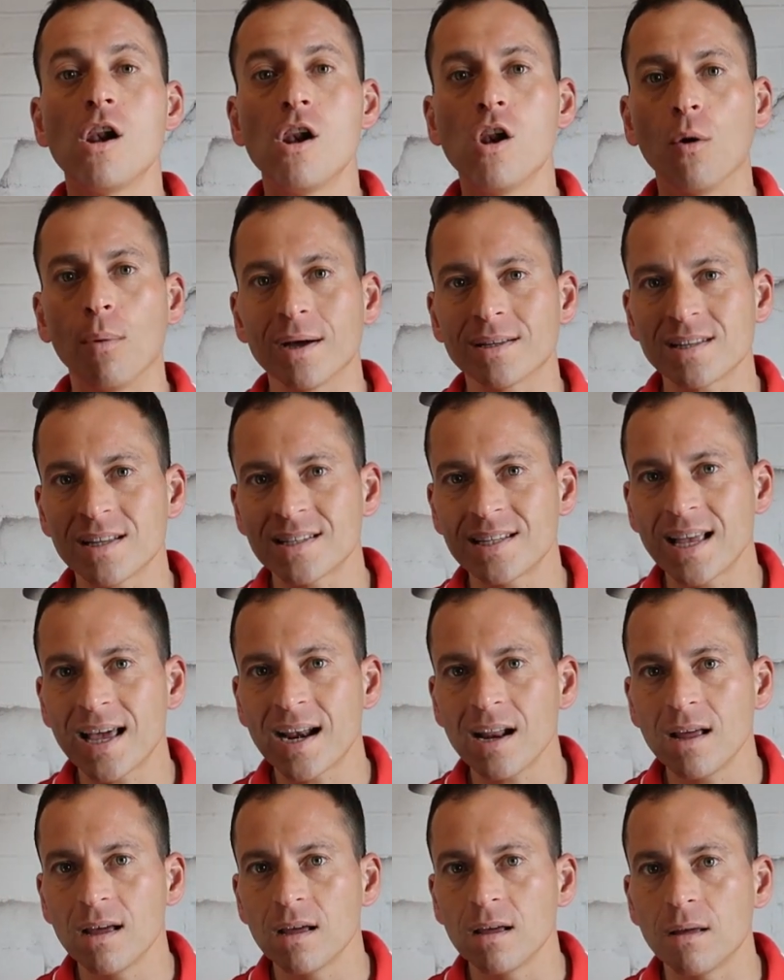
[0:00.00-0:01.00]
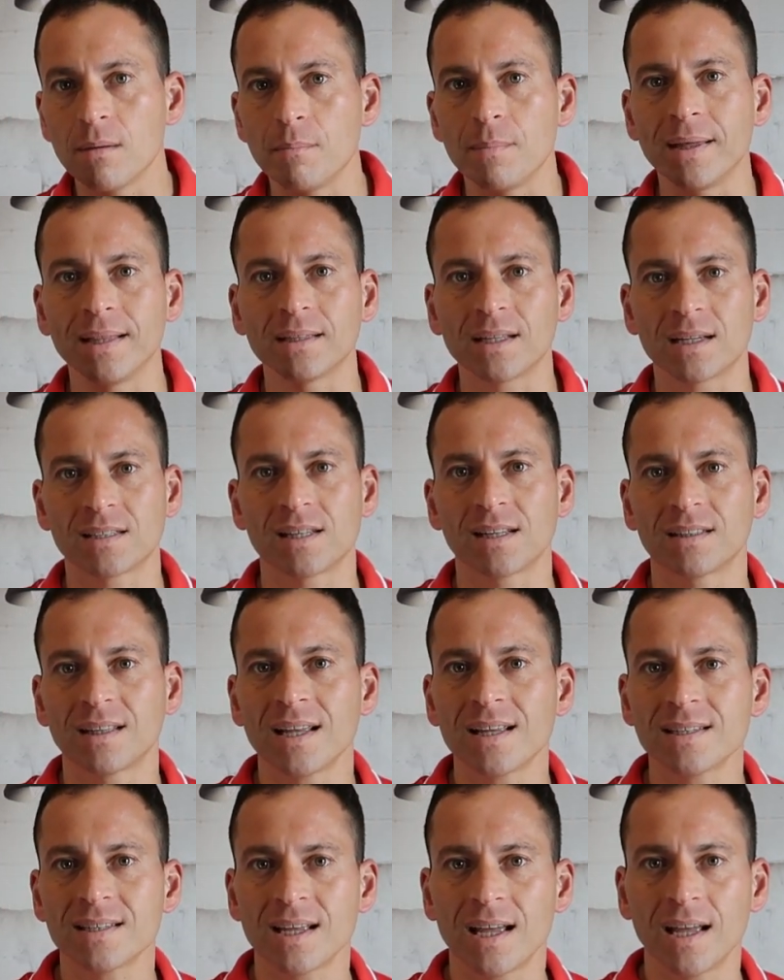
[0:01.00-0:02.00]
Lo vas a hacer mientras
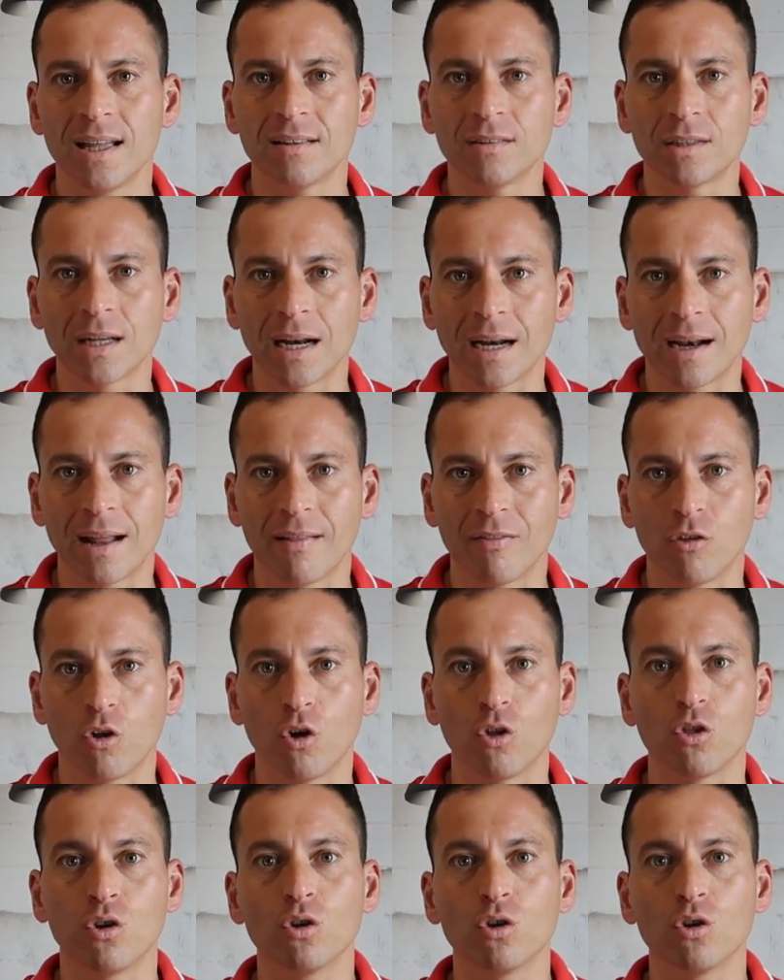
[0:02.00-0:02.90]
estás entrenando.